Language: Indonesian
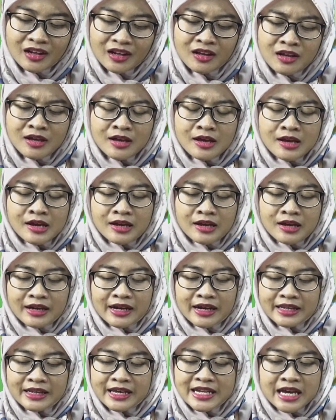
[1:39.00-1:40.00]

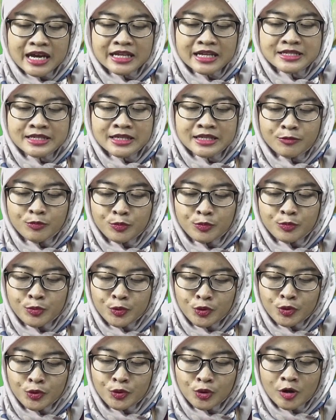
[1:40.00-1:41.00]
Kalian sangat sibuk
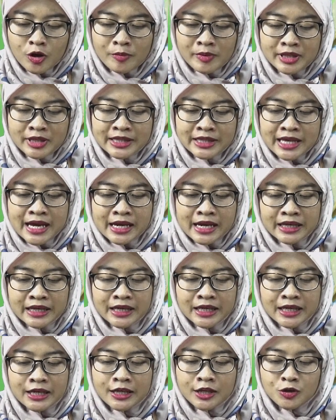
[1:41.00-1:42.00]
mengomentari
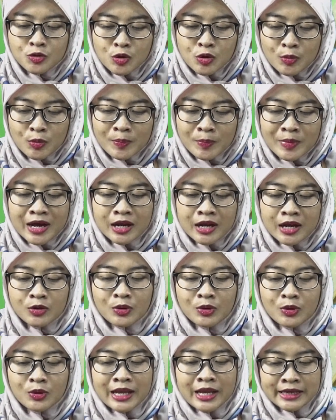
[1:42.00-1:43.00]
hidup makhluk
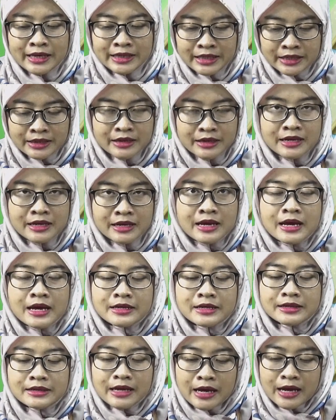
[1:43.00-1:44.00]
lain
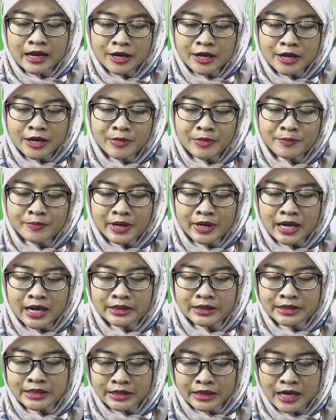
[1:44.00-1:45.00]
dan
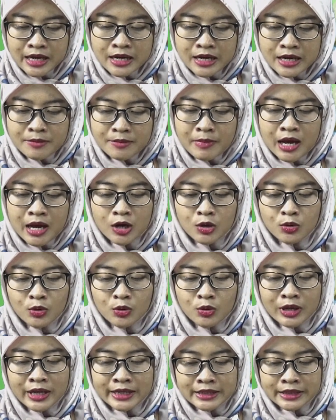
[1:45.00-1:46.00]
memperhatikan makhluk
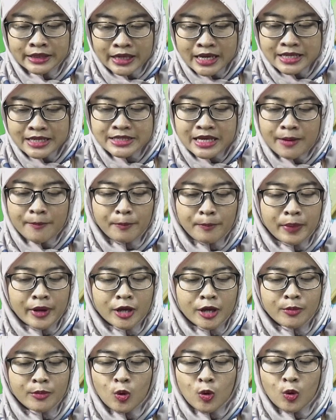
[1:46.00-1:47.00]
lainnya sampai
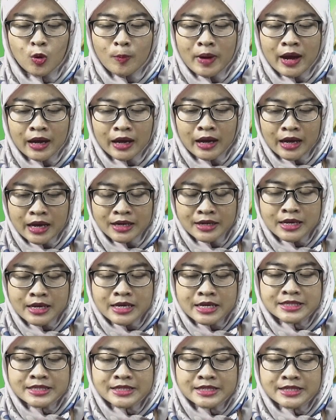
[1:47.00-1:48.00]
melupakan
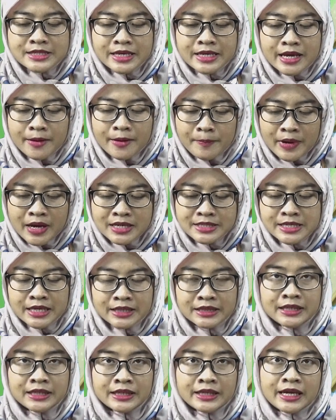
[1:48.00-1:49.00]
siapa
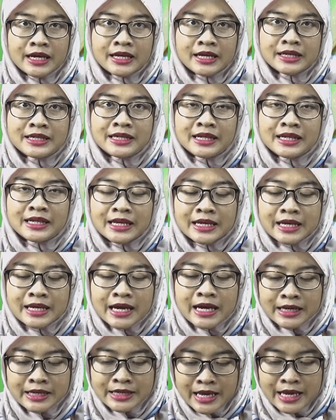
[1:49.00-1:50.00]
sejatinya diri kalian.